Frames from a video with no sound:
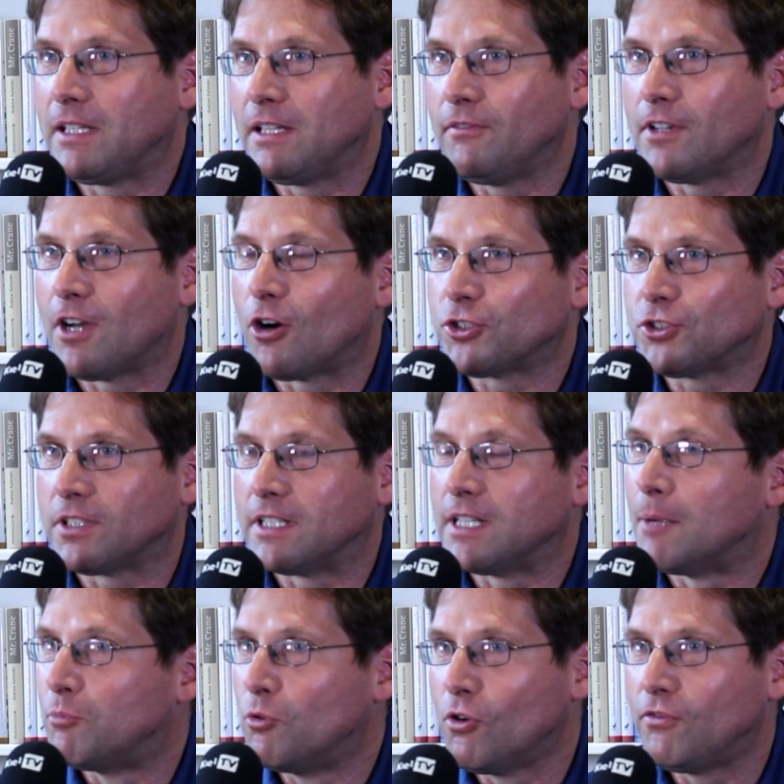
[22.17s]
mit dem wir auch schon
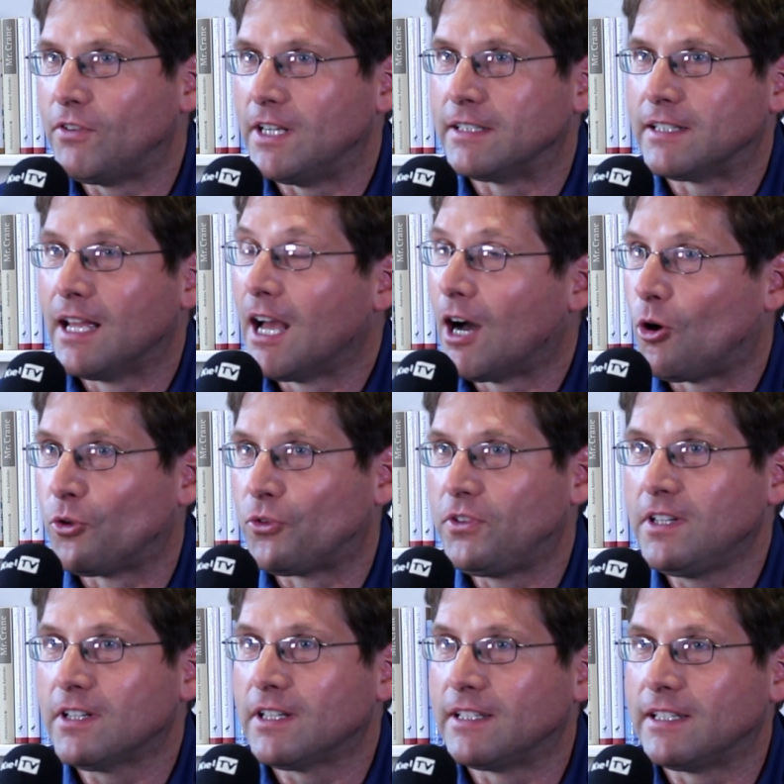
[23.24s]
in der Buchwelt
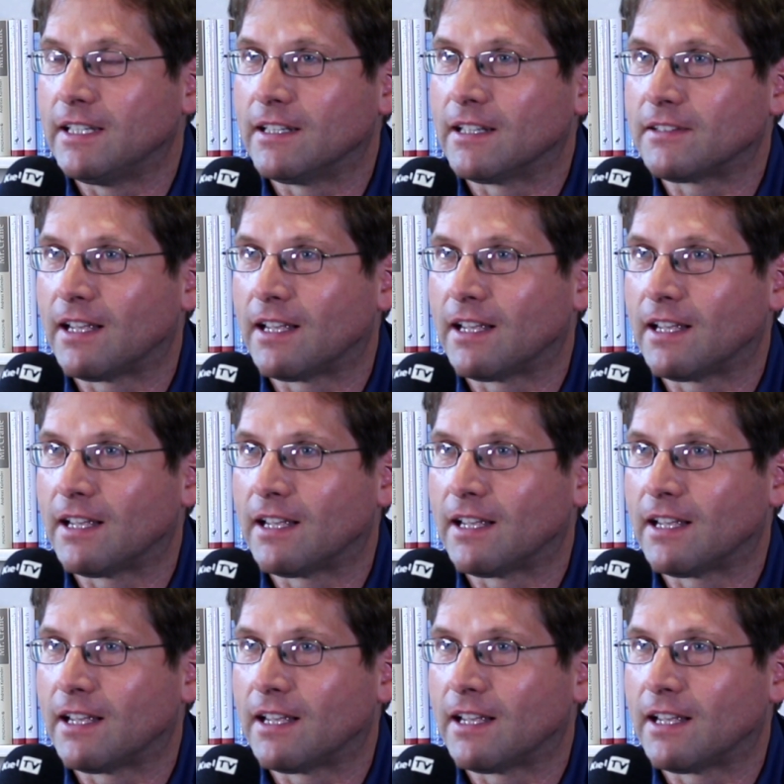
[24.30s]
hausieren gehen.